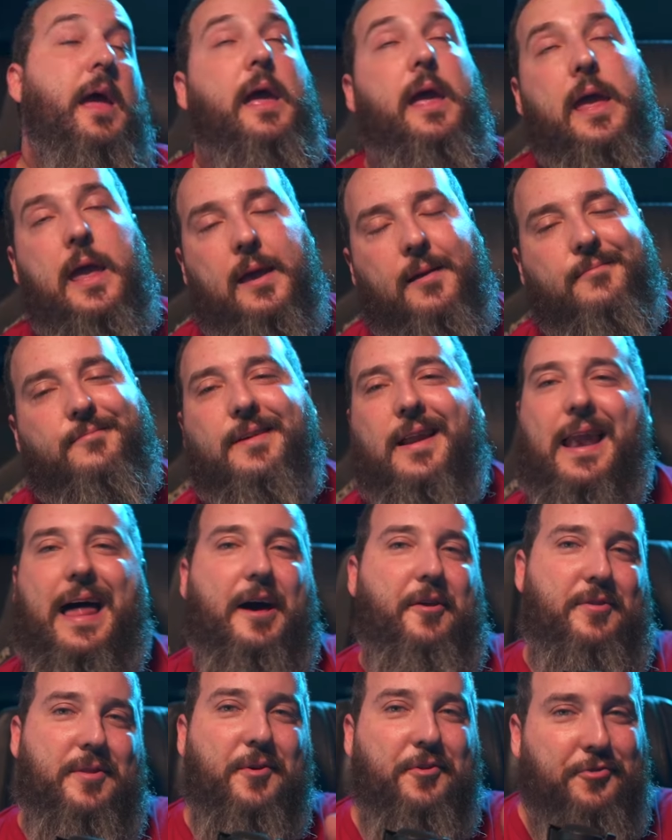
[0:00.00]
E,
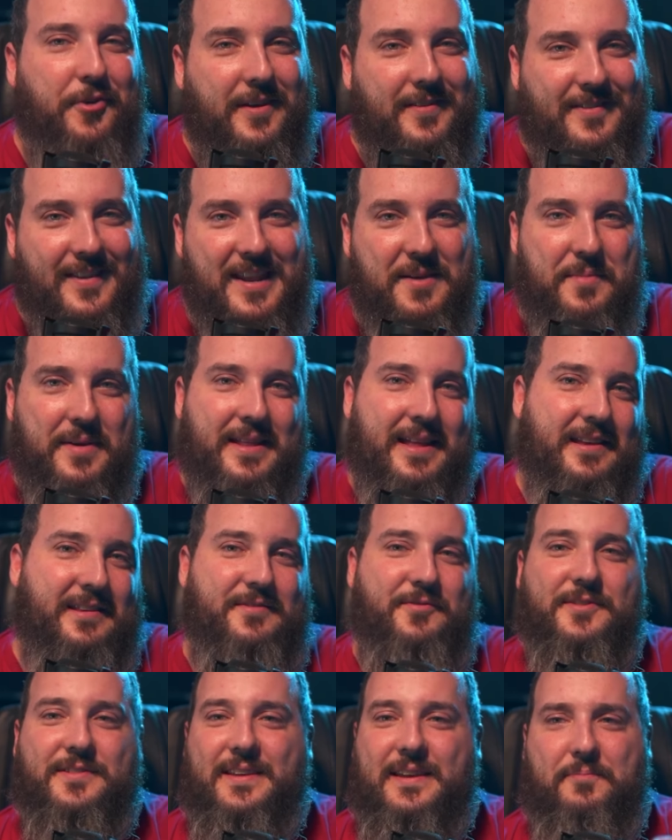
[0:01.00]
claro, não só streaming, né?
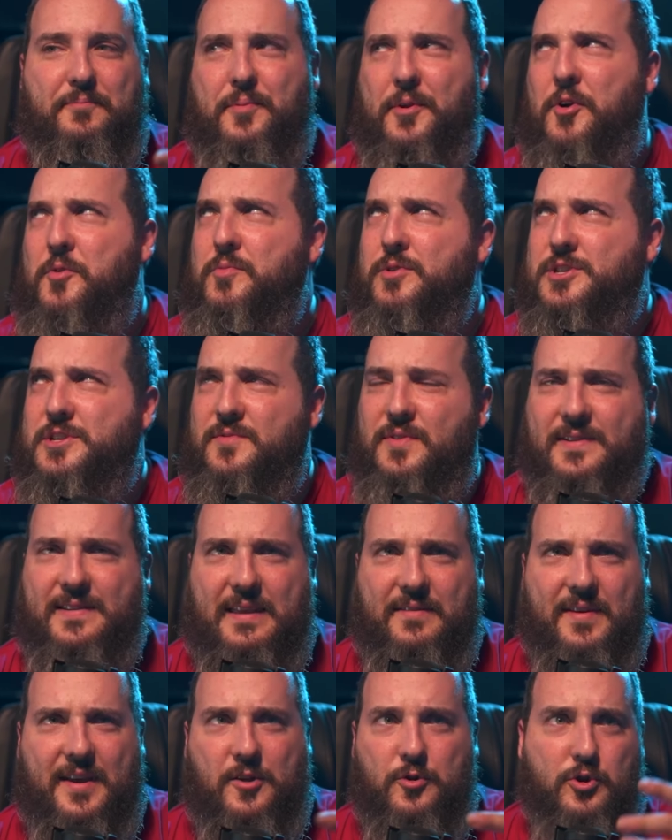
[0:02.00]
Se você, por algum motivo,
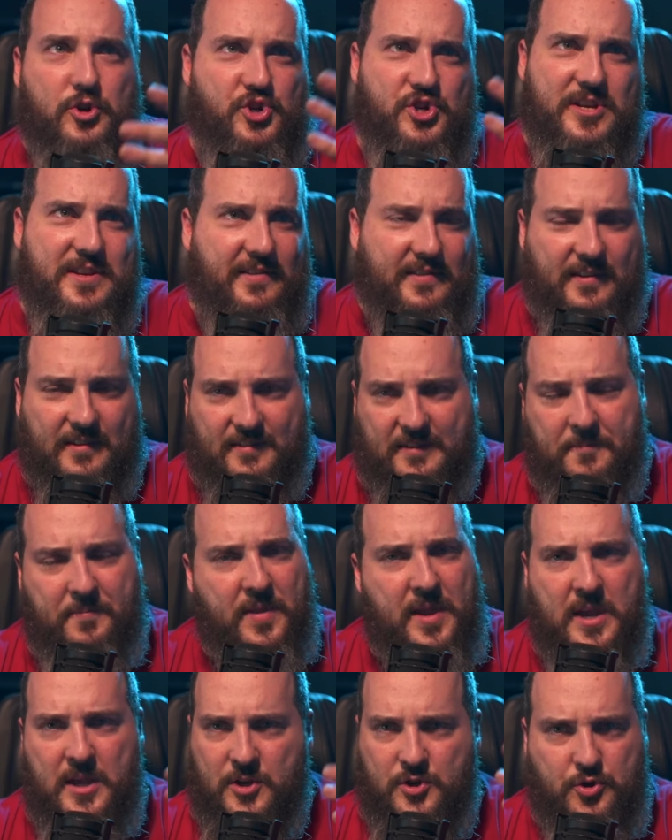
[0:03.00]
quiser ver notícias
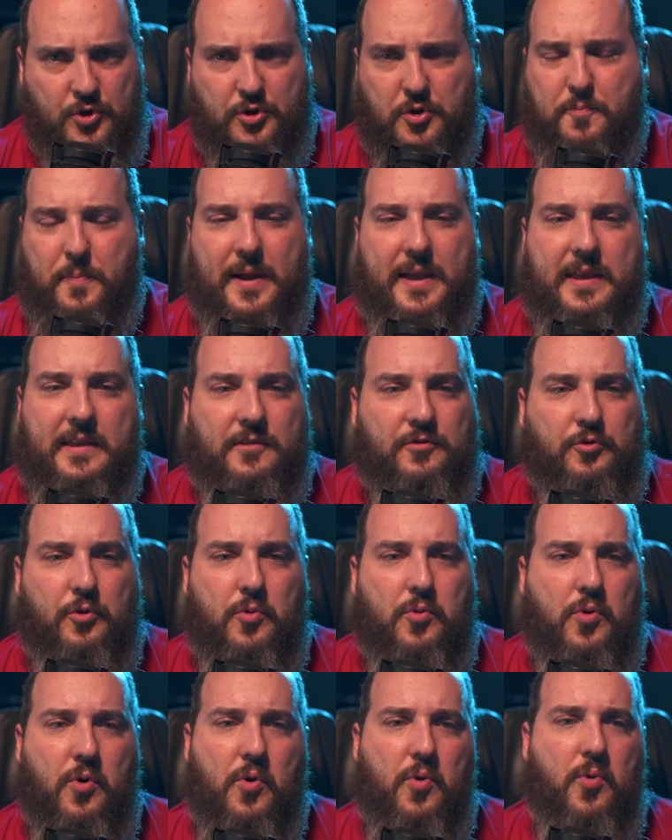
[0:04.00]
de outro país
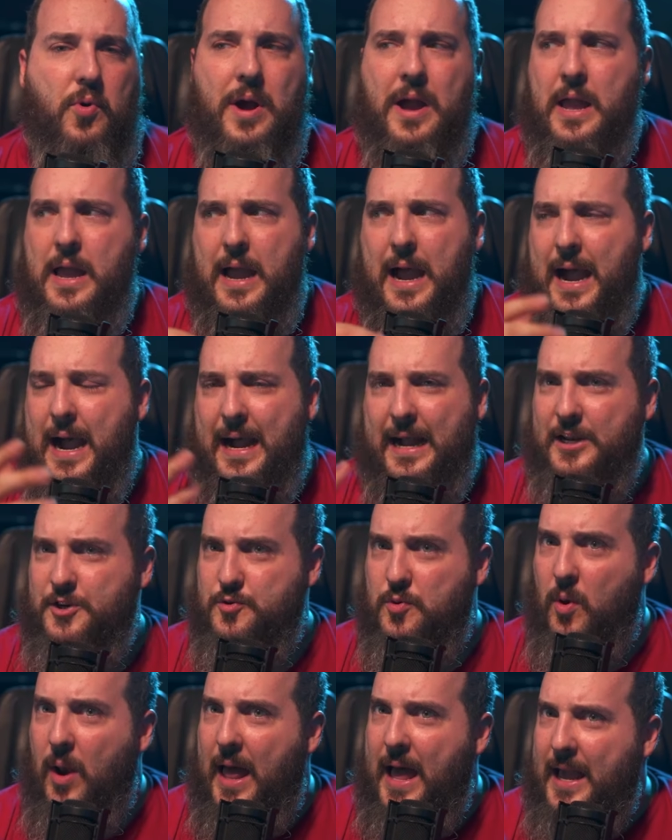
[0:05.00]
ou, ou
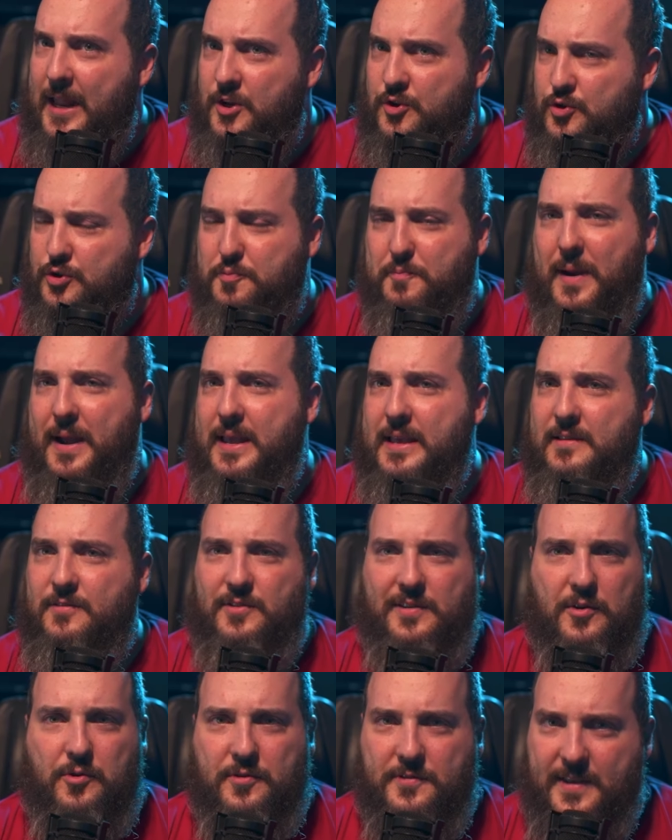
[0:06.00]
rádio online de outro país,
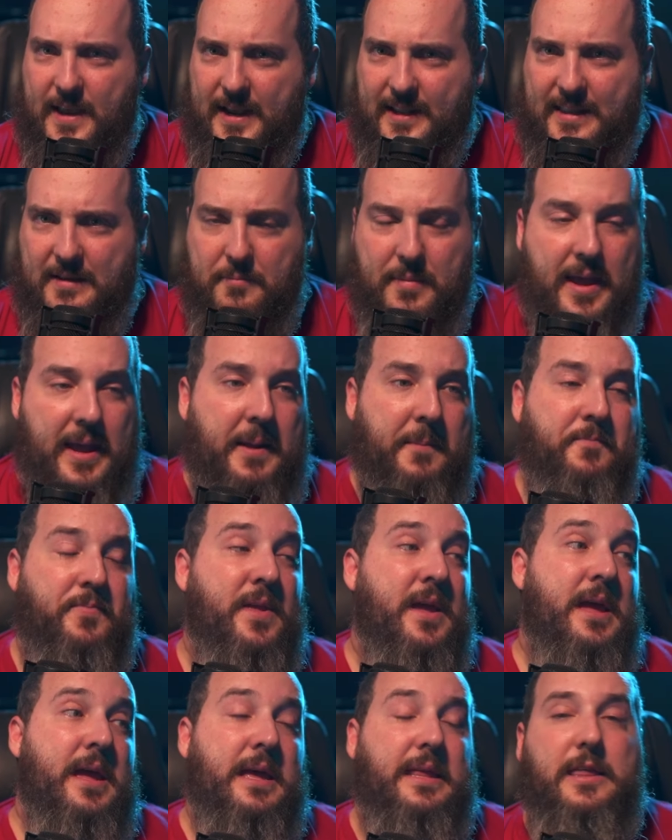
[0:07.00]
você consegue também.
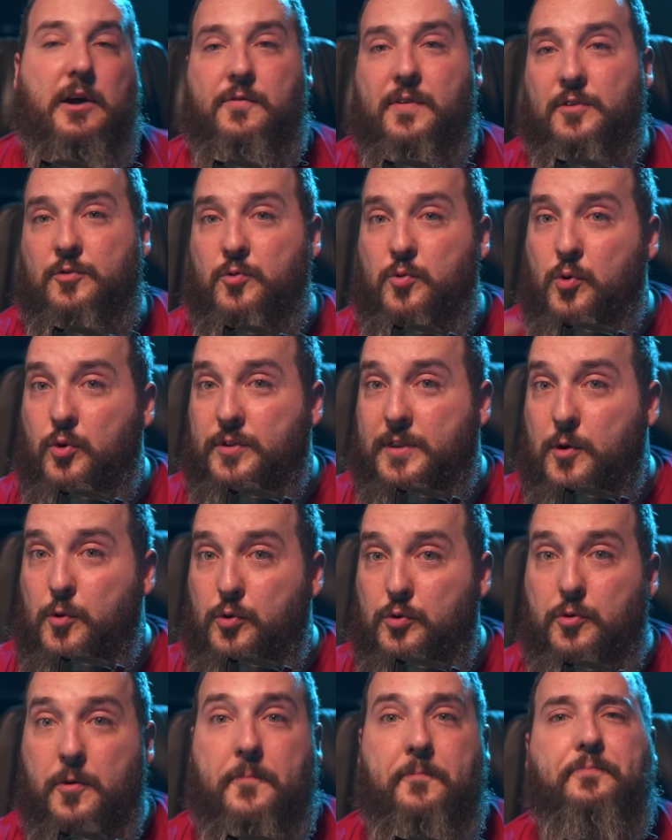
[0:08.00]
Talvez um
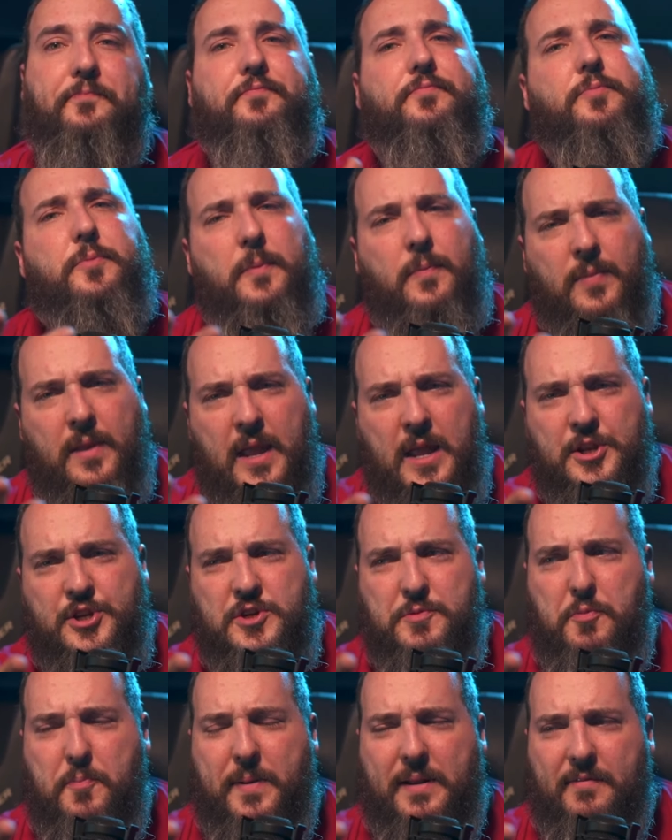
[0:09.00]
conteúdo
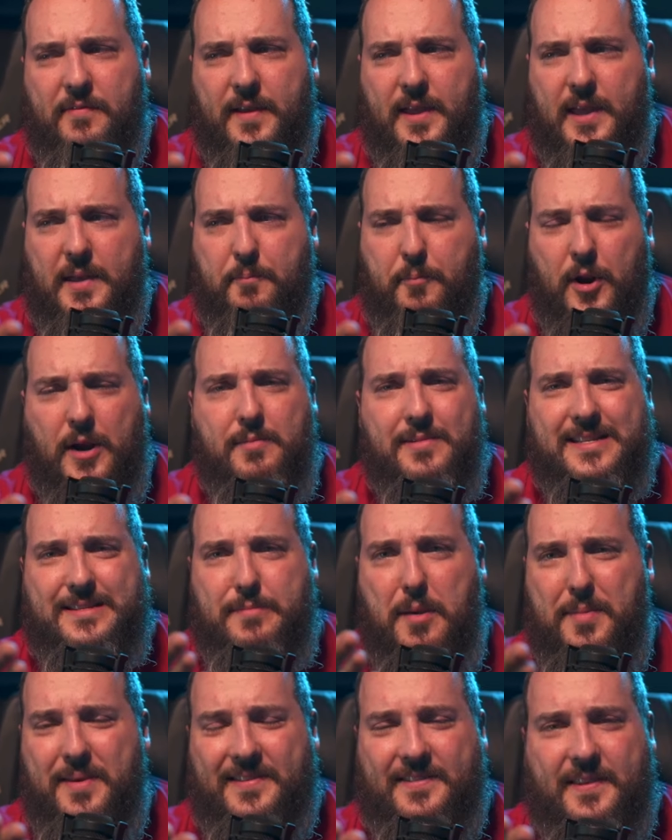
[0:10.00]
tipo para ver programas da
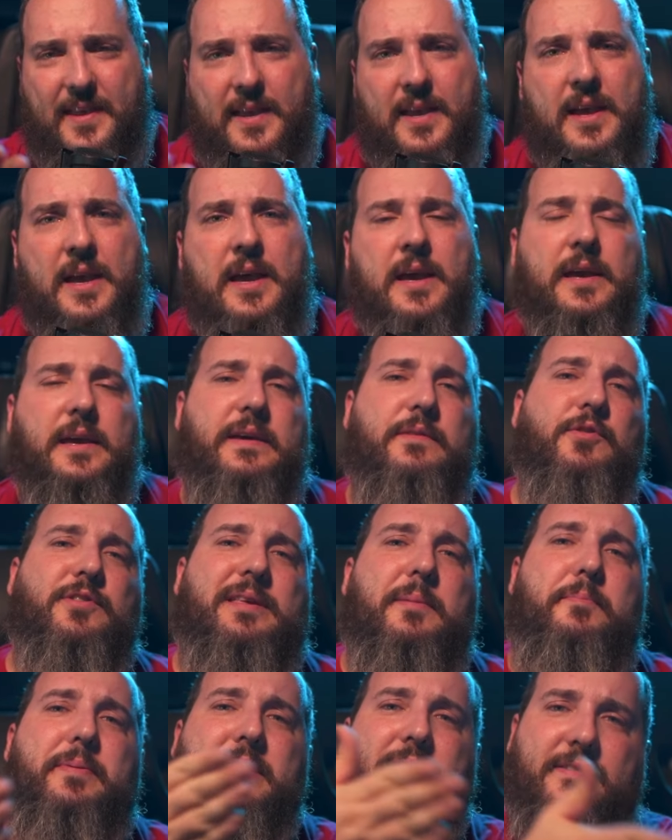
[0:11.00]
BBC que
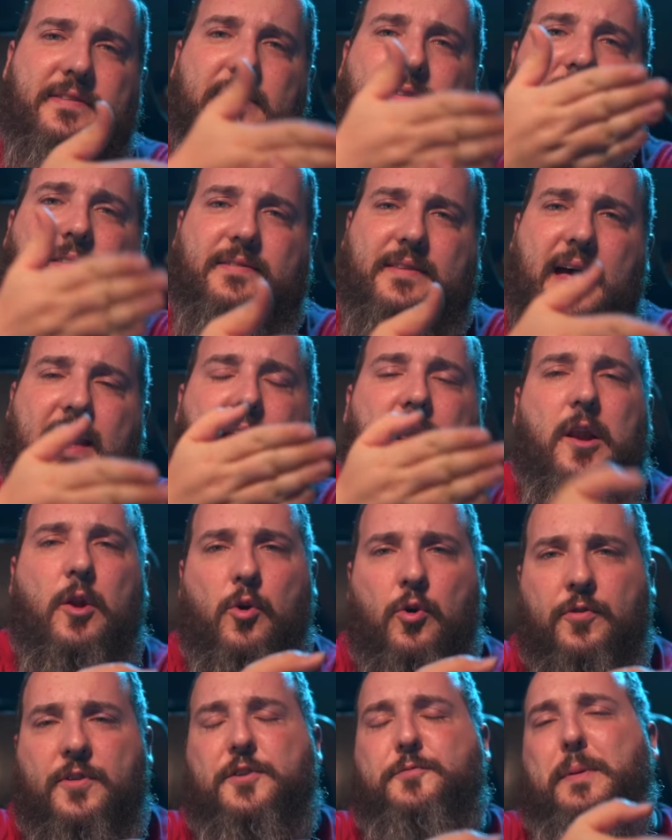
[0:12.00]
você precisa estar em
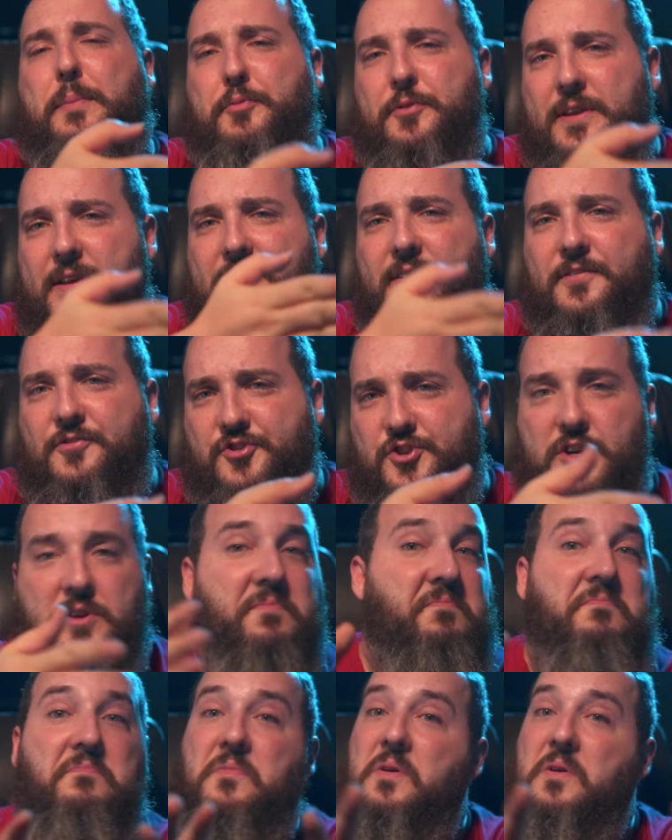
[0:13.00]
Londres para poder assistir.